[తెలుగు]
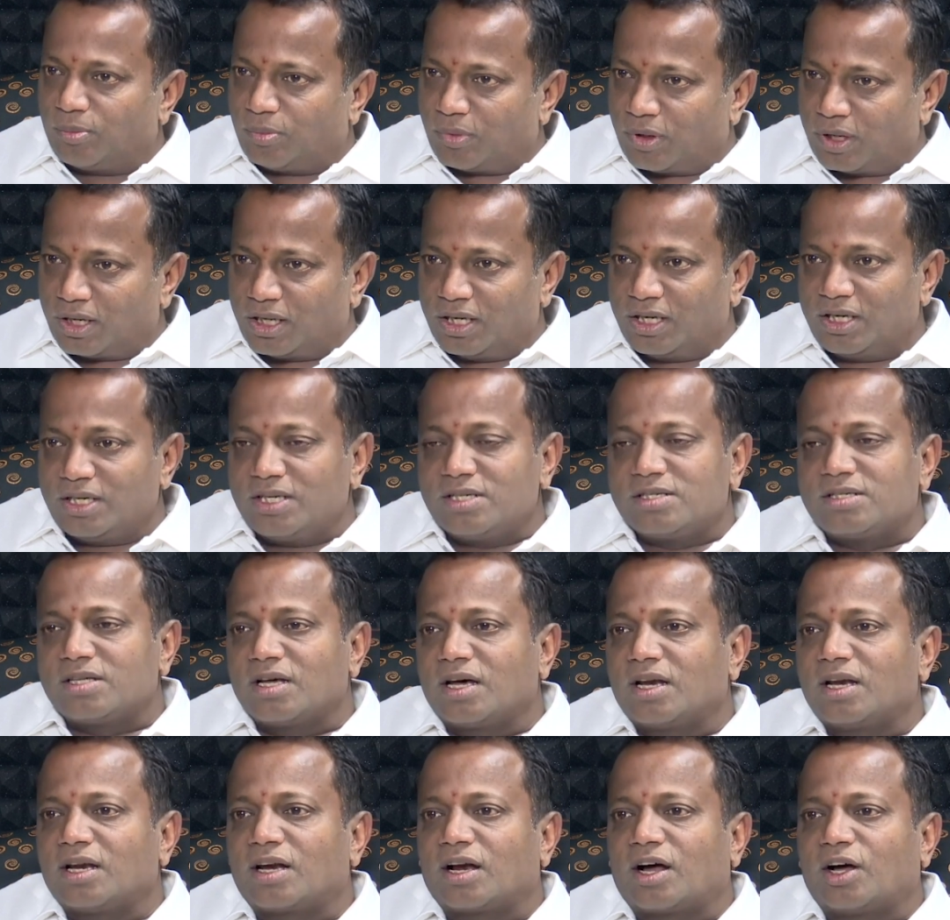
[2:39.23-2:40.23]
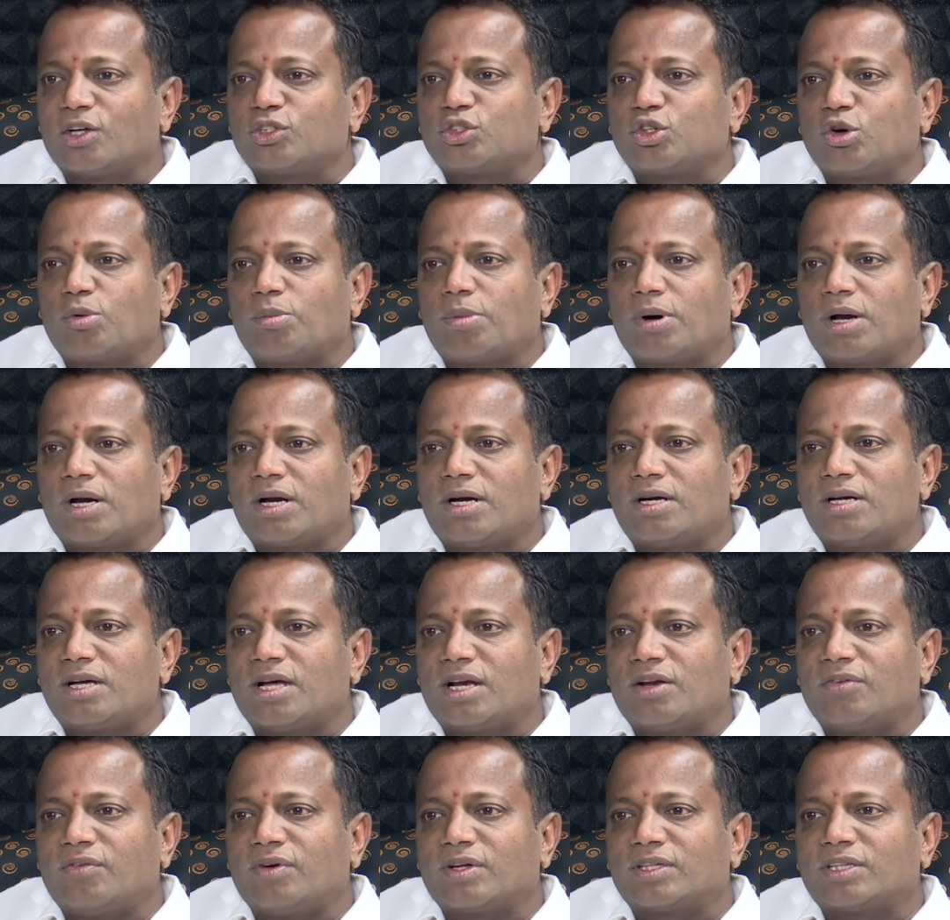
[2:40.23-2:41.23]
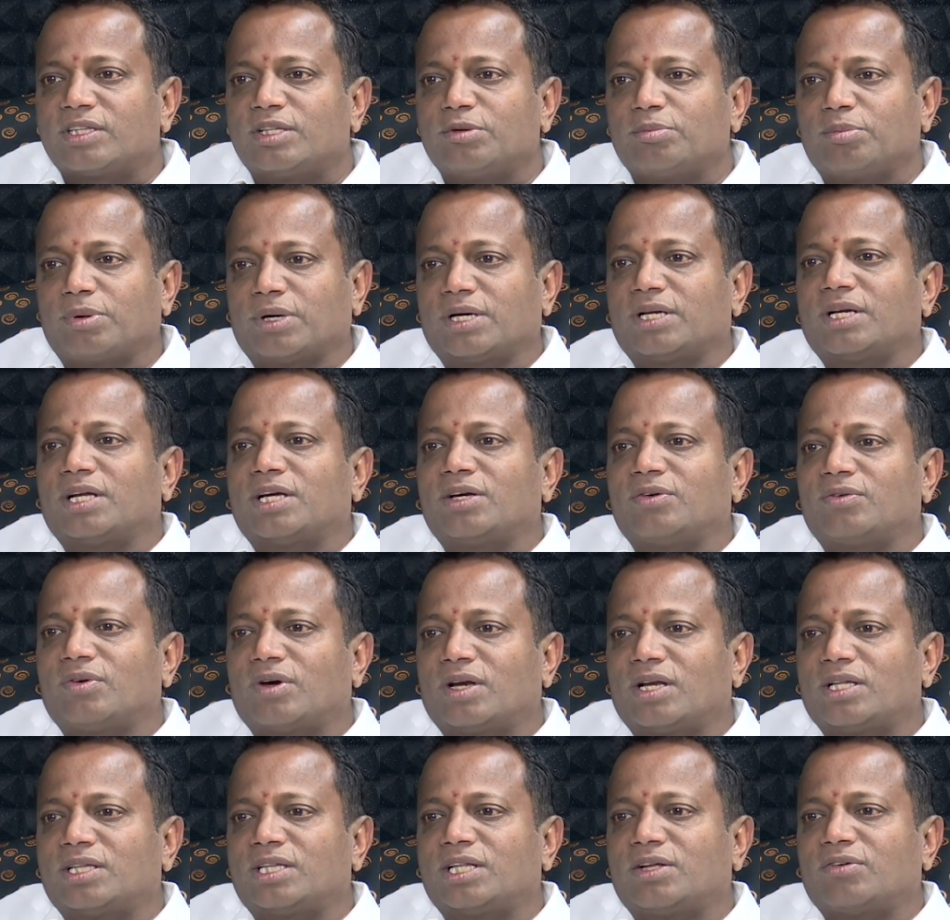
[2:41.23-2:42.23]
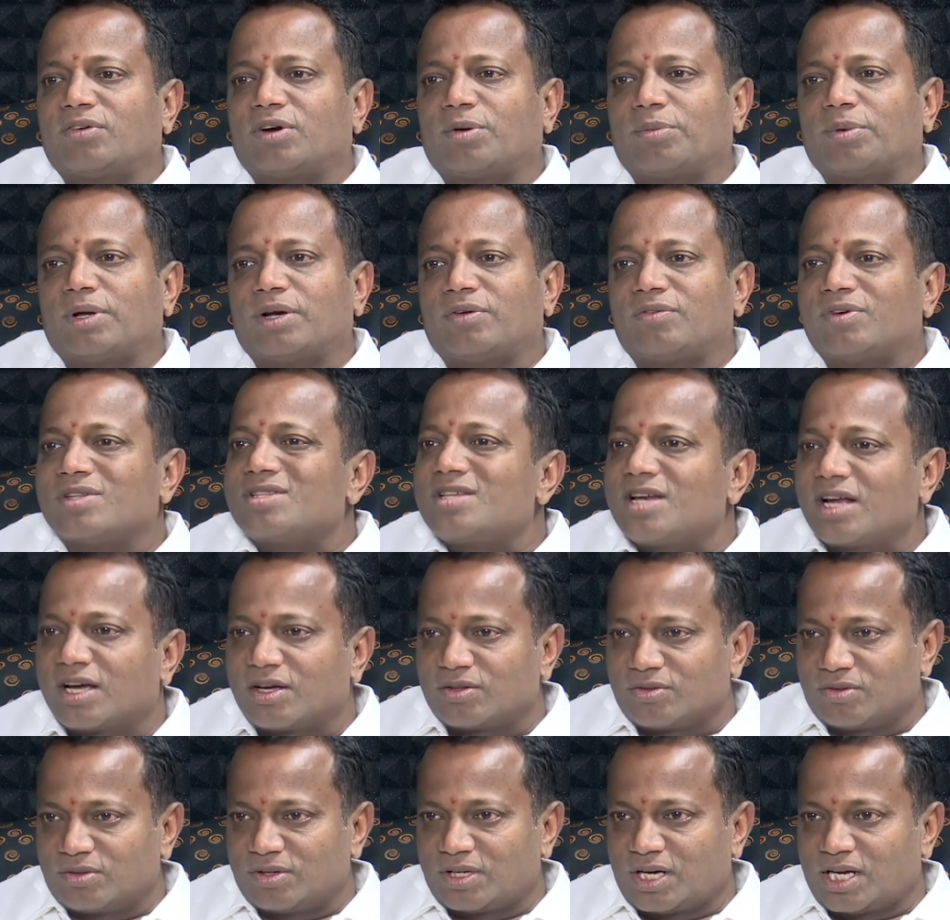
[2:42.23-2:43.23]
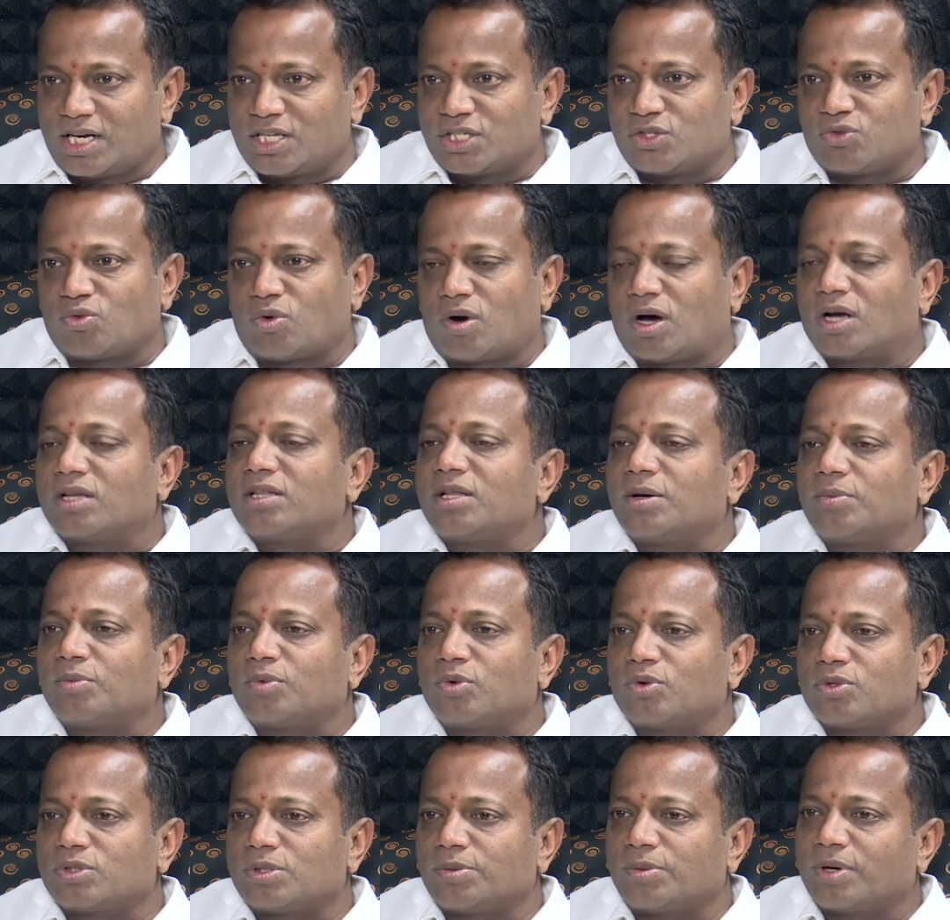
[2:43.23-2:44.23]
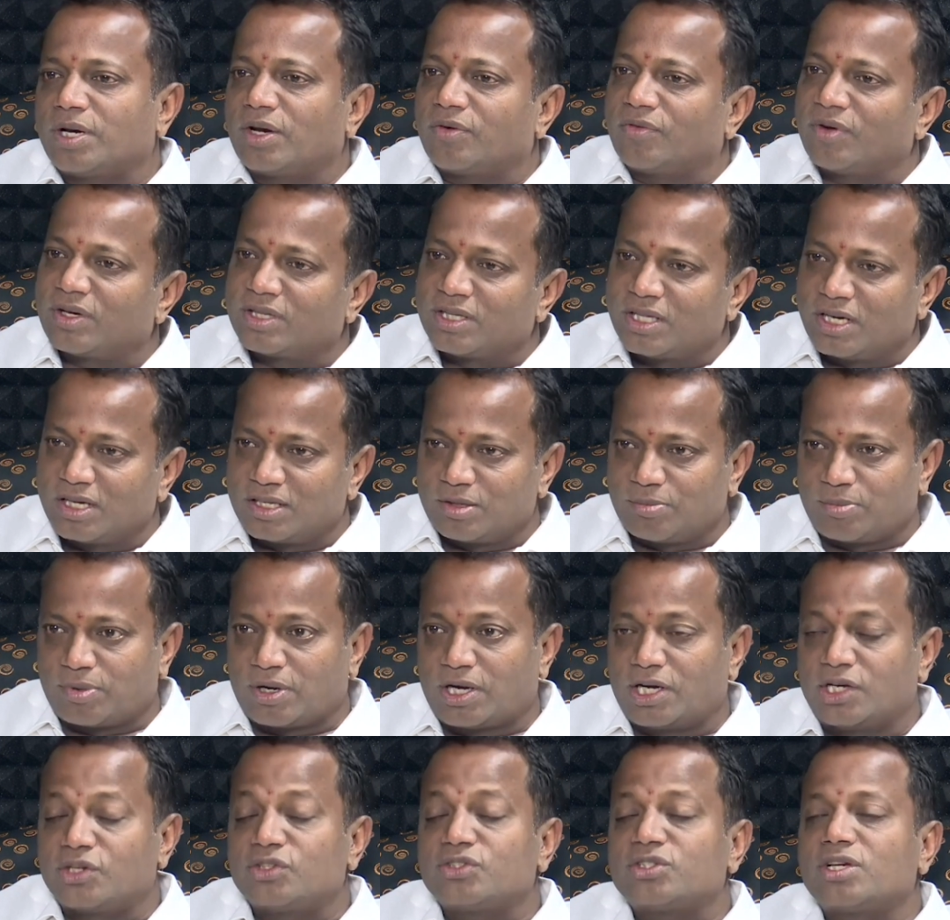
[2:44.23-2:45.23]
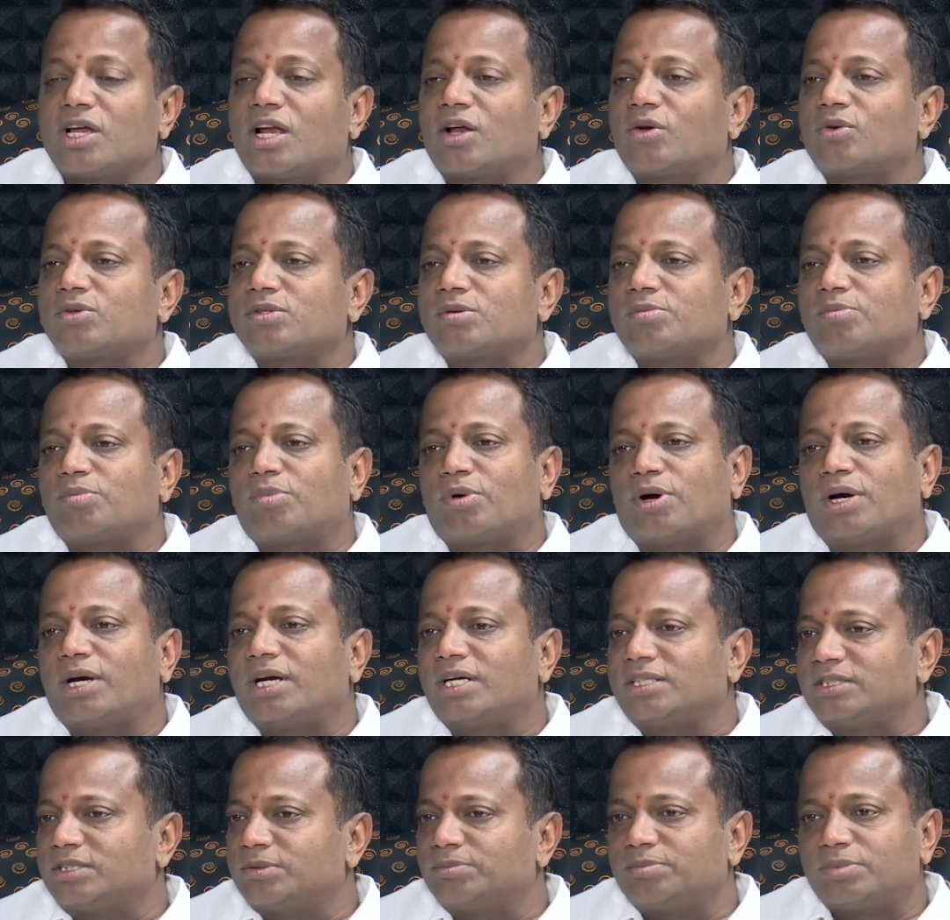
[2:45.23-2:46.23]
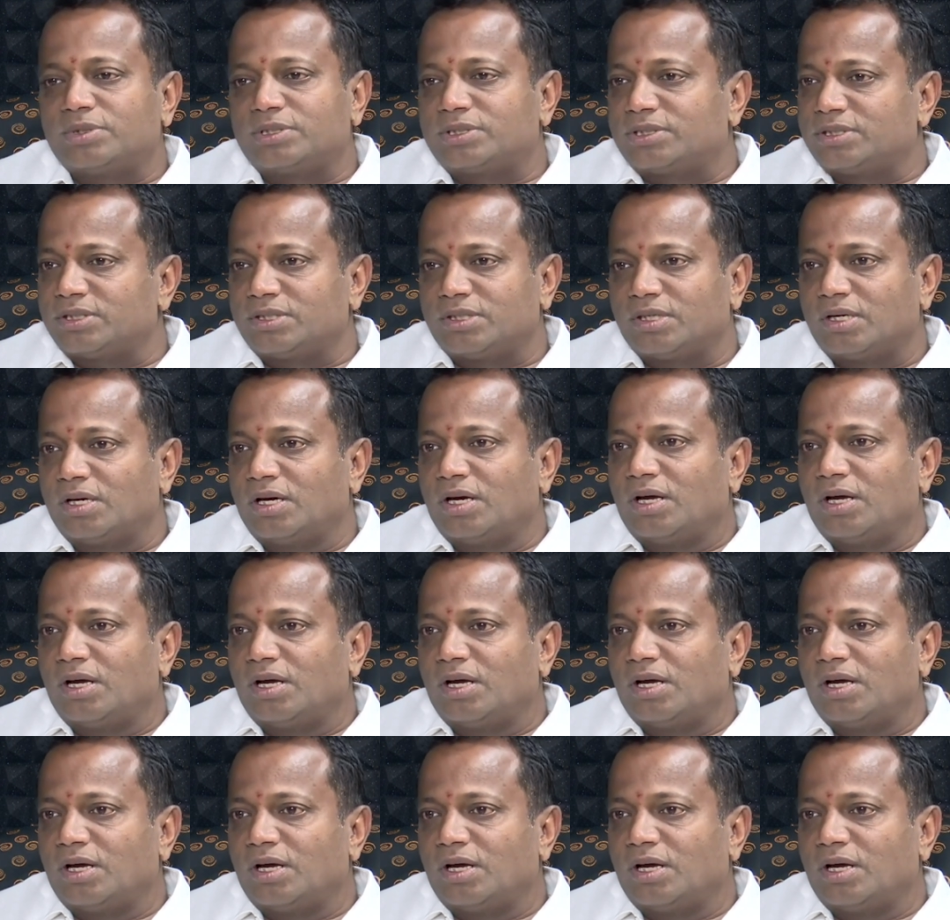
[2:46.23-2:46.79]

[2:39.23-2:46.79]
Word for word: మరి ఈసారి రాజగోపాల్ రెడ్డి అనే వ్యక్తి పైన ఇవాళ తీవ్రమైన వ్యతిరేకత ఉంది ఆయన స్వార్థం కోసం ఆయన వ్యక్తిగత ప్రయోజనాల కోసం పోయిండని చెప్పేసి